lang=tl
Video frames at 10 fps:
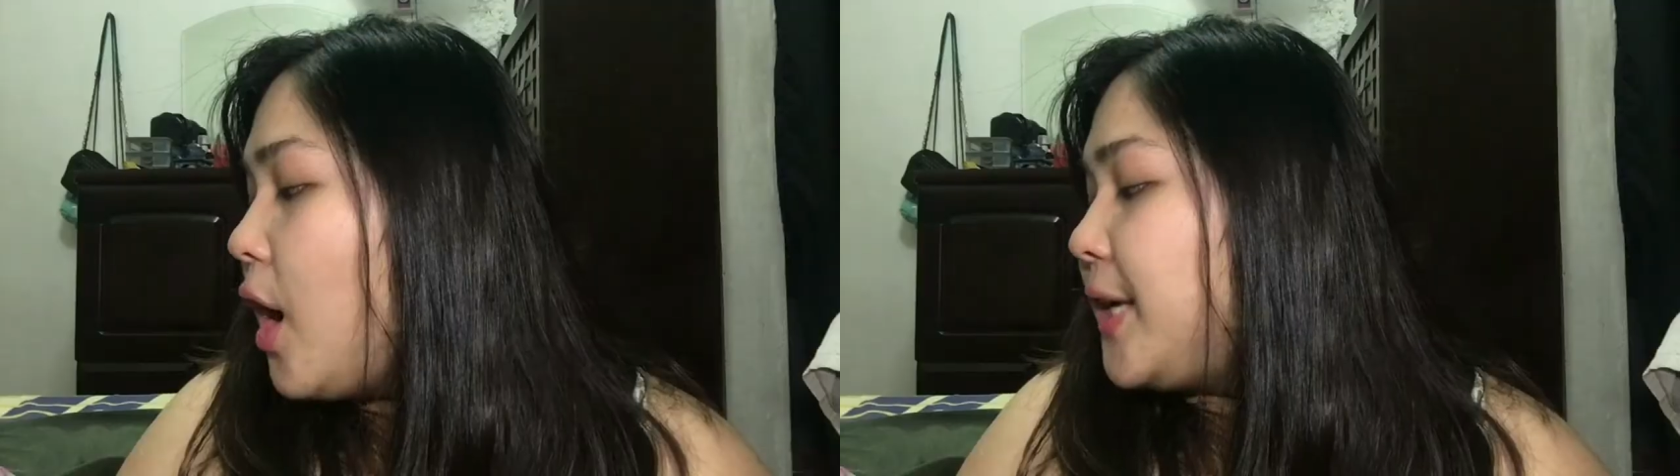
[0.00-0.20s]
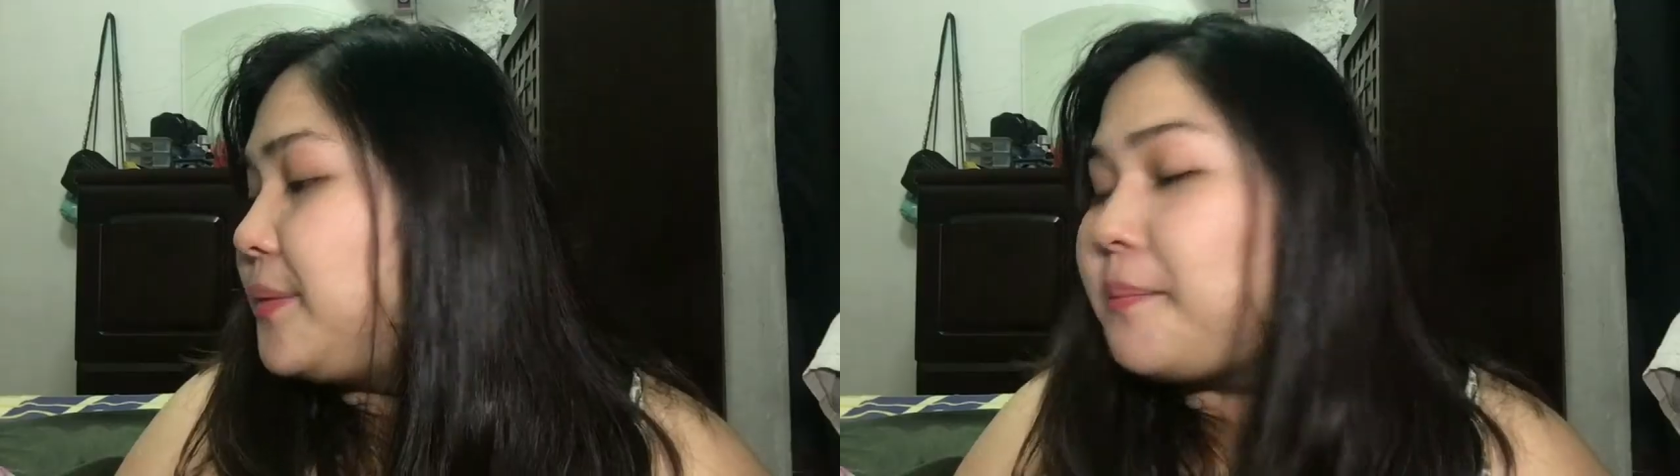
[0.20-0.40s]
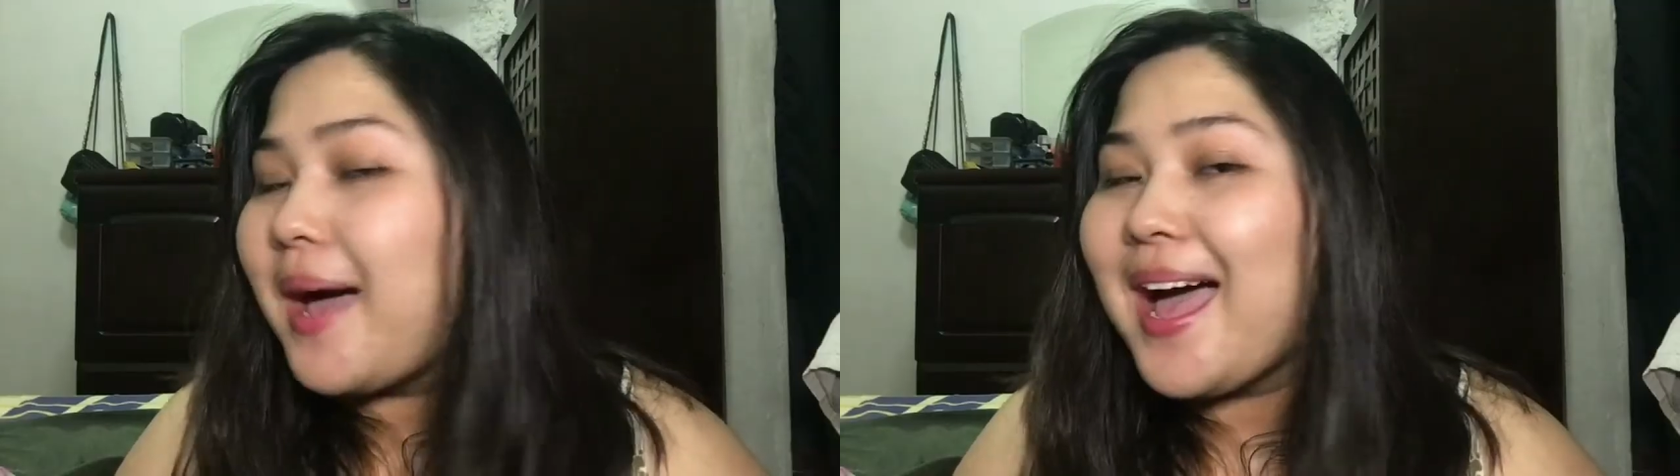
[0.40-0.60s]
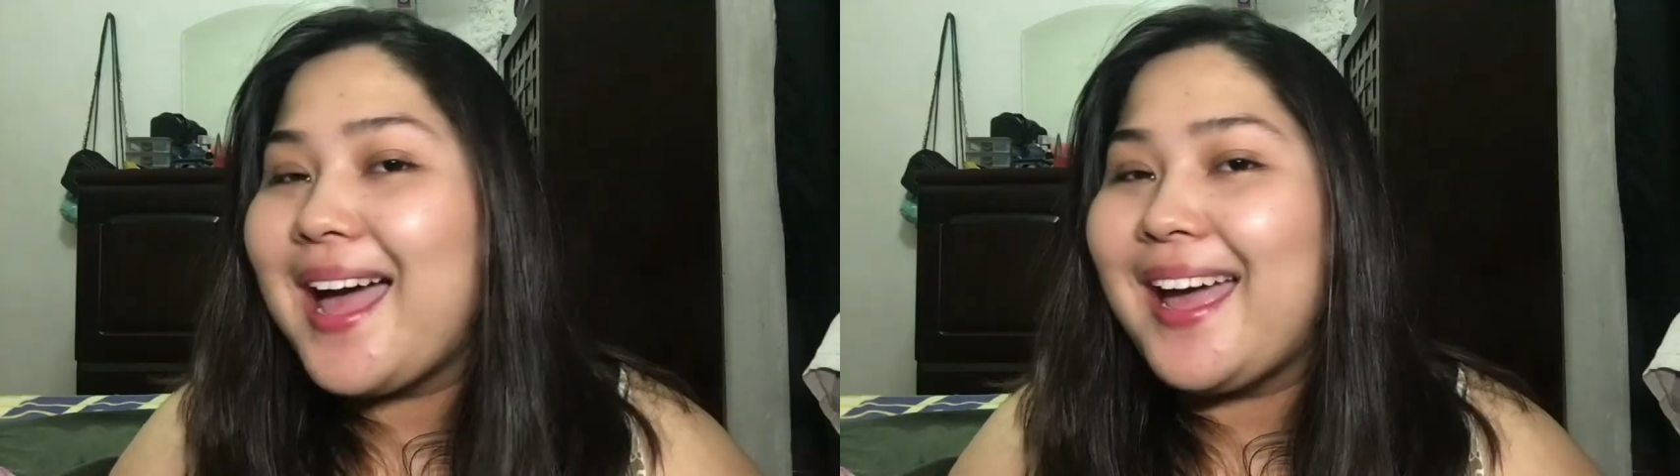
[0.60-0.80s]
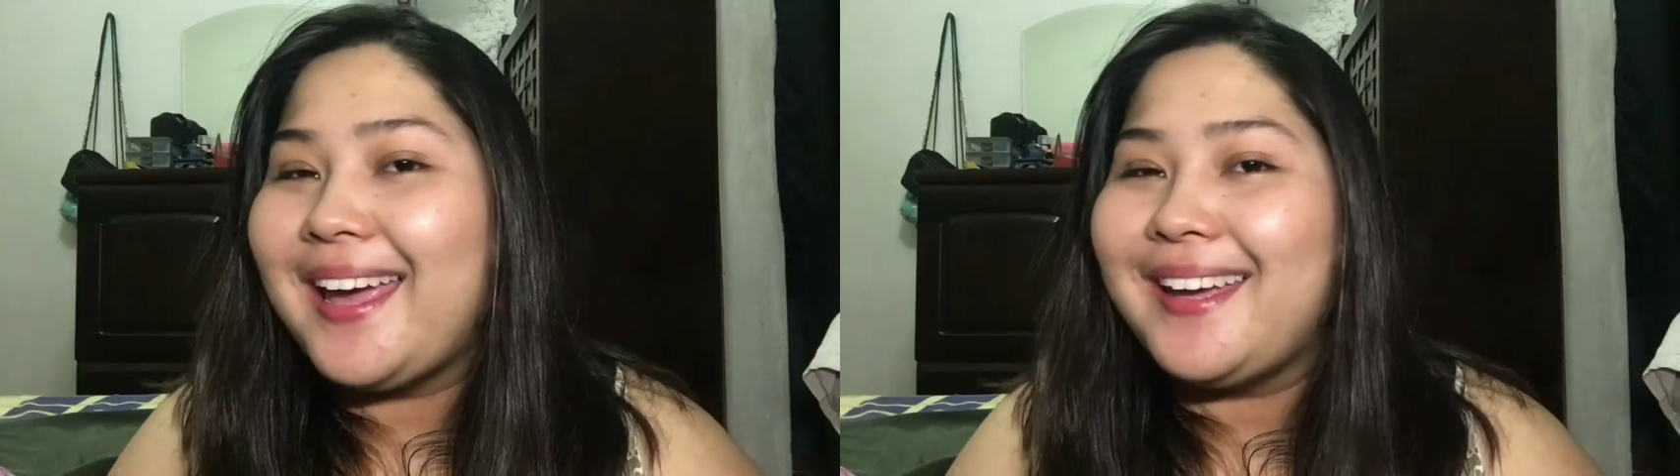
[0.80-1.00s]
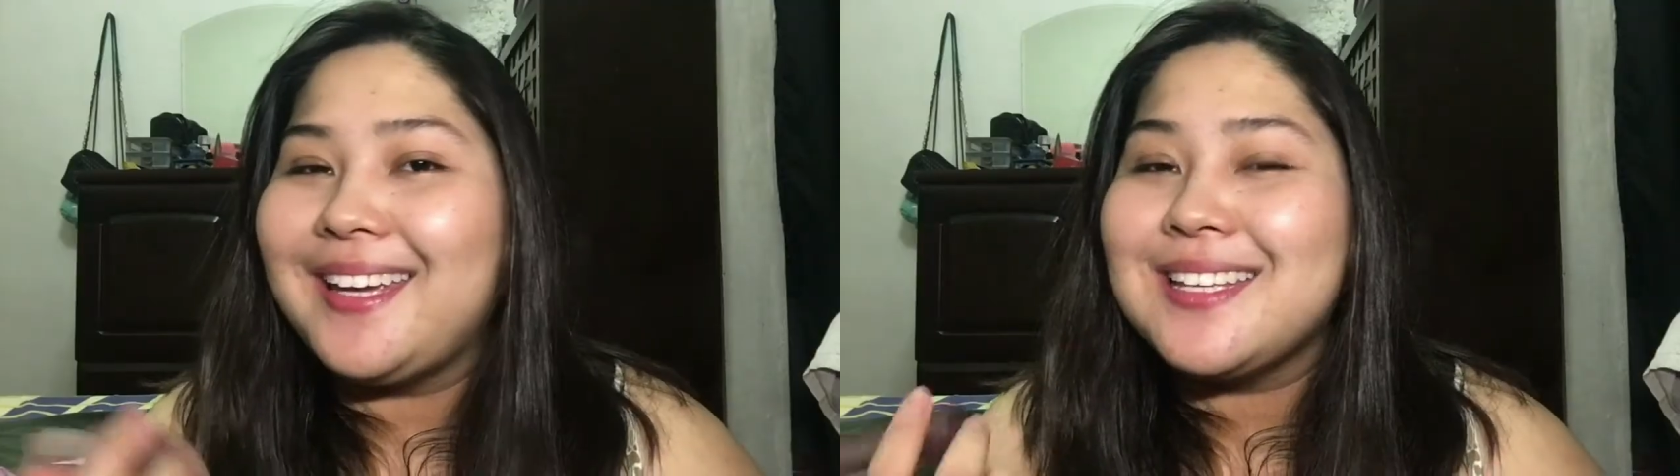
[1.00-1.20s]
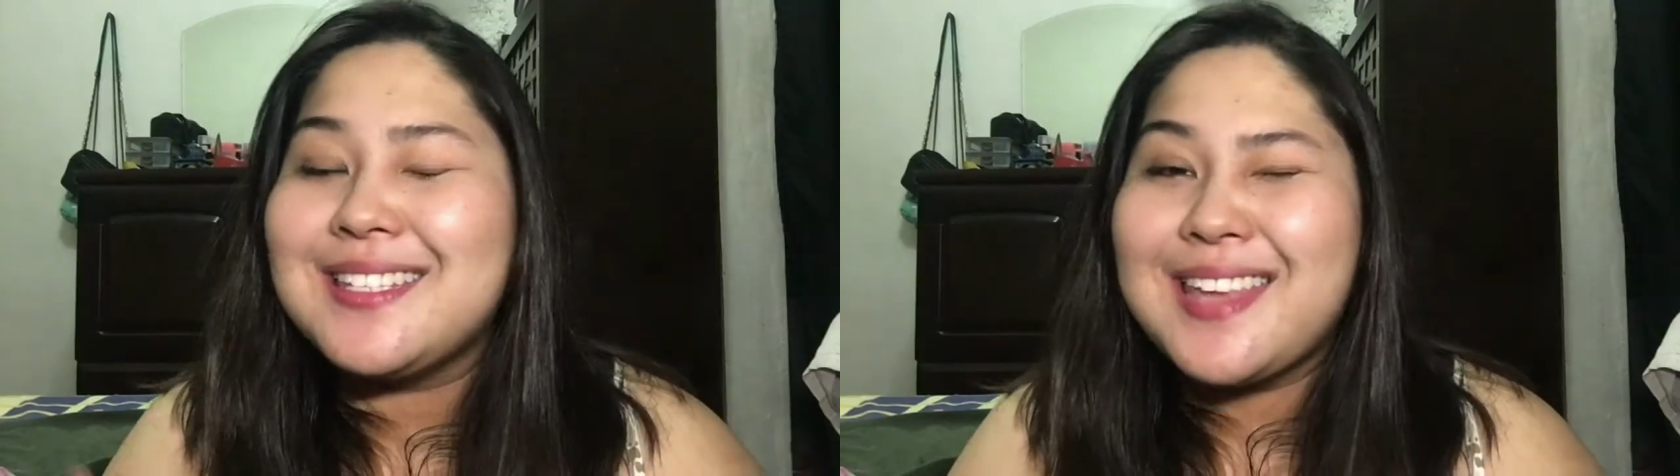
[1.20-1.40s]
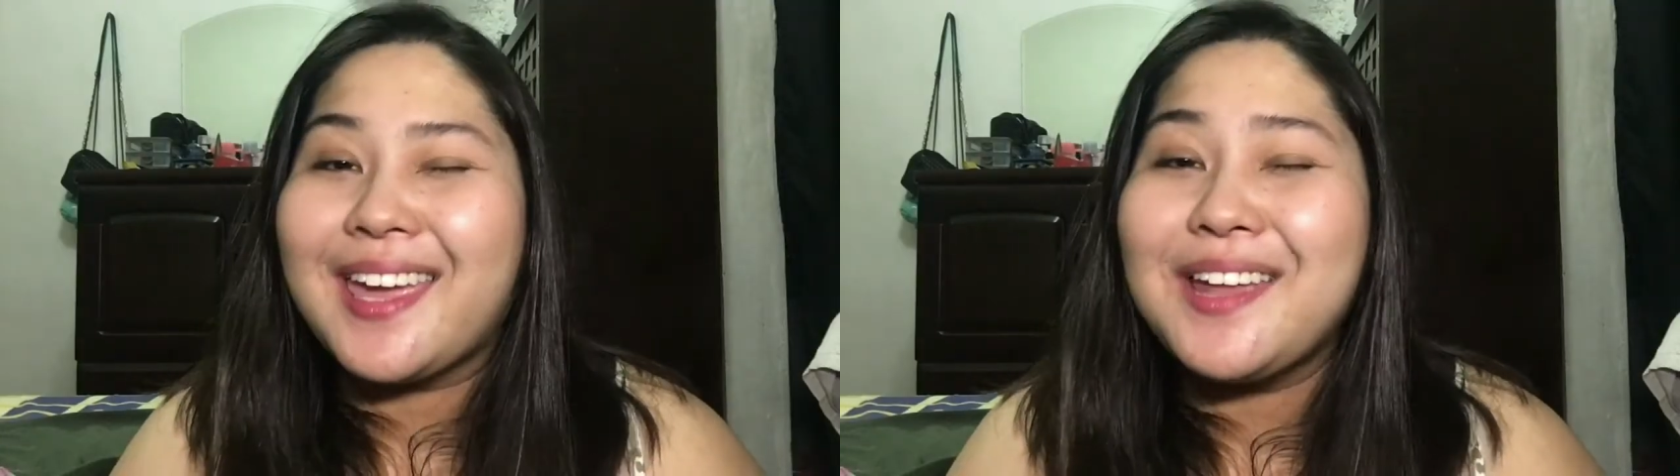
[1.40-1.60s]
On my
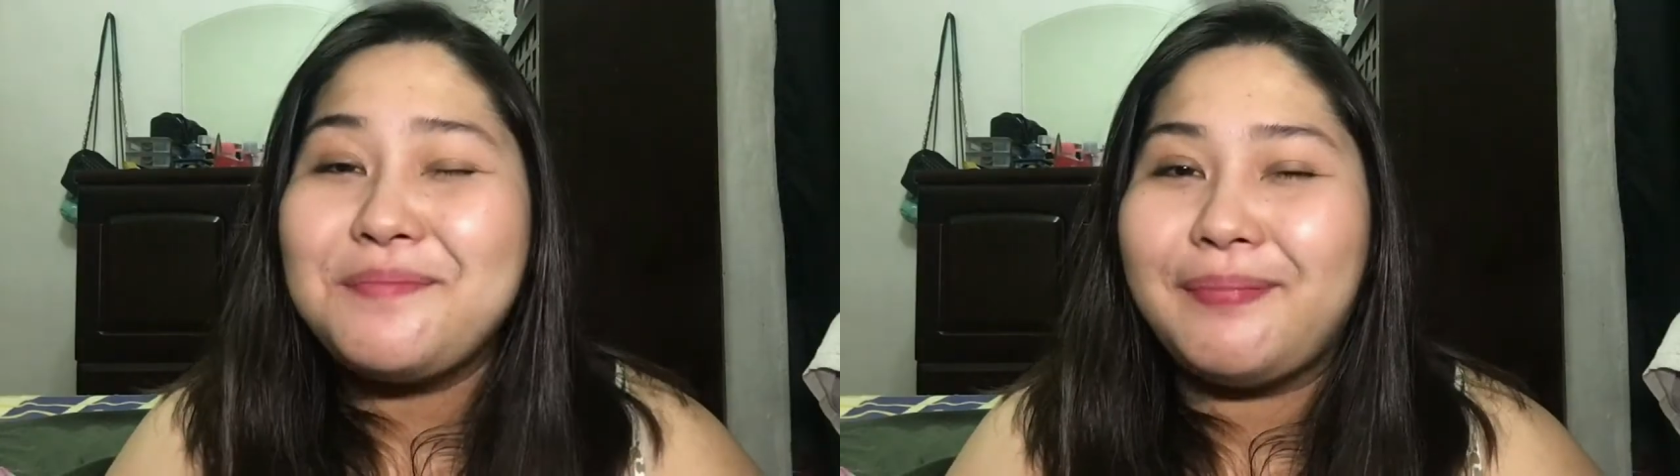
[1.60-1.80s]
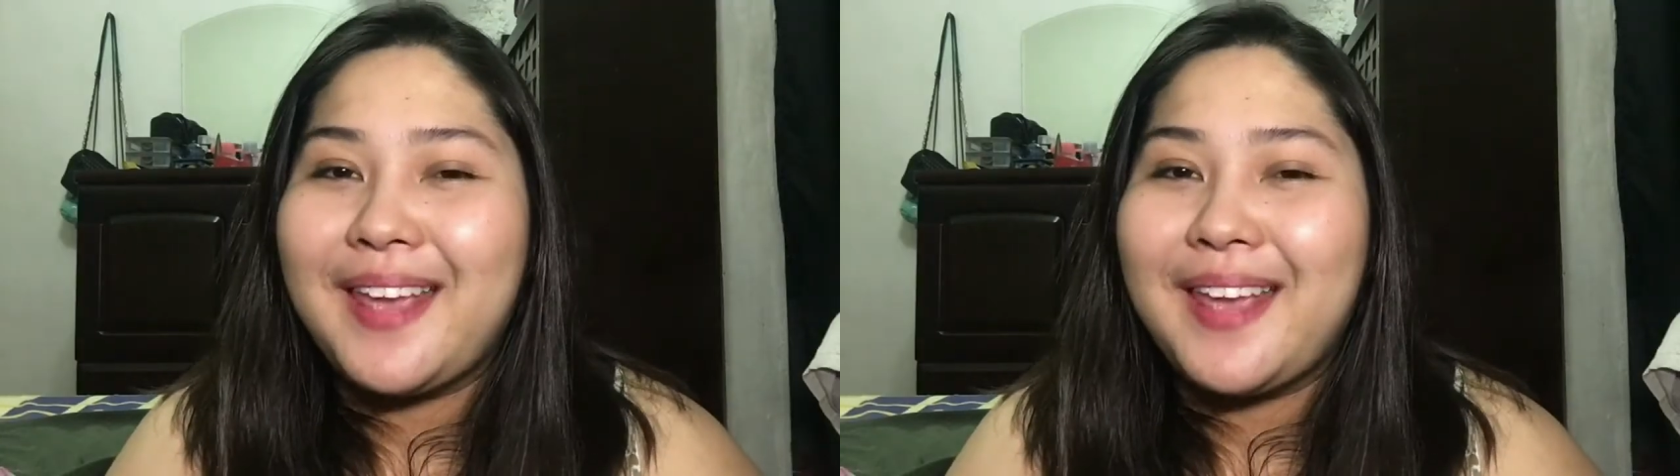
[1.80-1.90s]
second